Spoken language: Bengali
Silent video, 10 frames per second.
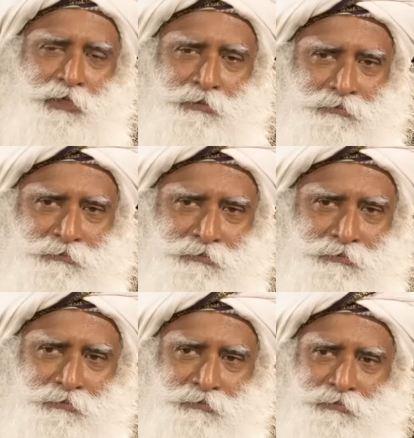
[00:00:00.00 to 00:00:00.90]

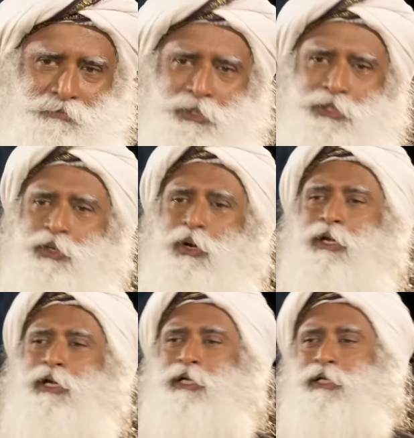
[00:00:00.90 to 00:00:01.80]
সিংহাসনে অভিষেকও
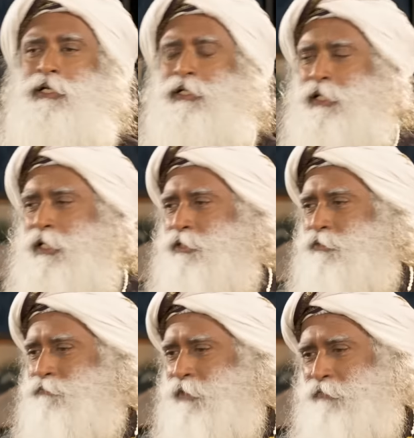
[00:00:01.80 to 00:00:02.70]
হলো সতেরো আঠেরো
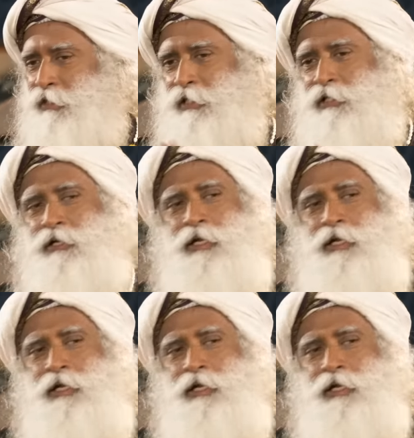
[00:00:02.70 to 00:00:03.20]
বছর বয়সে